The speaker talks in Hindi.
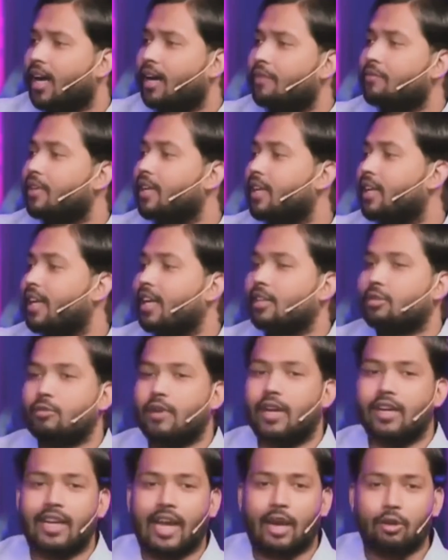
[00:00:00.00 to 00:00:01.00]
हम कह रही
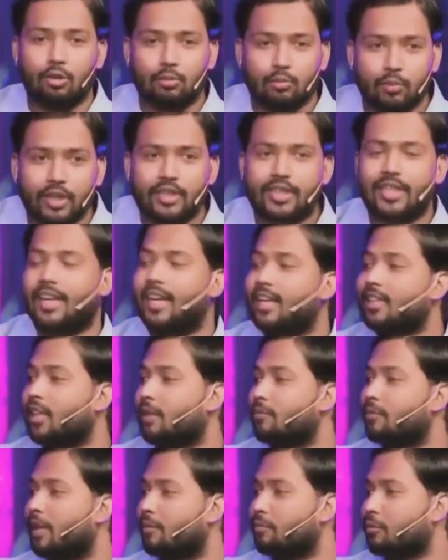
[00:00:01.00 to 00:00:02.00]
तुम्हारा डाउट बचेगा
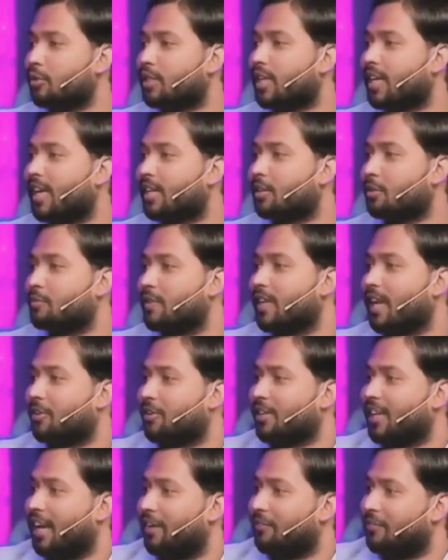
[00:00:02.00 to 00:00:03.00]
तब ना पूछेगा तुम
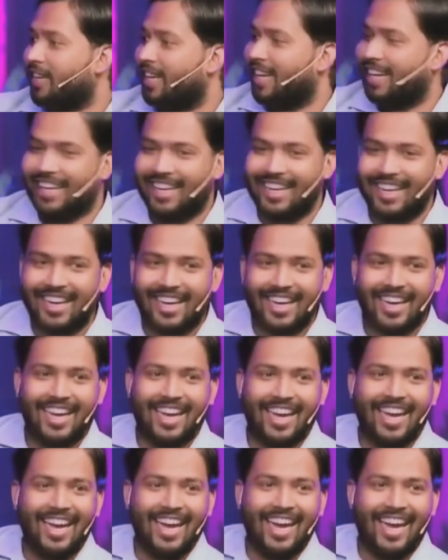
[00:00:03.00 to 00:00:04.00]
डाउट यहाँ
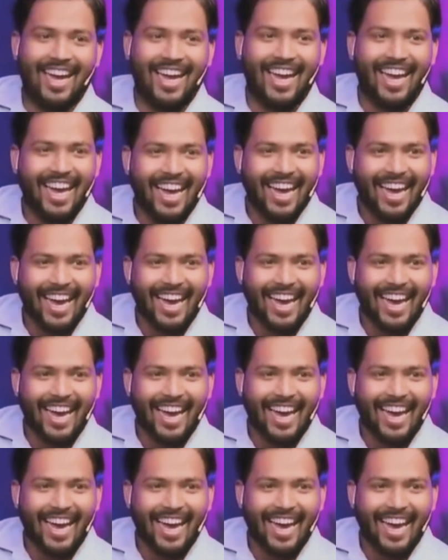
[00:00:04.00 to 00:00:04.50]
पर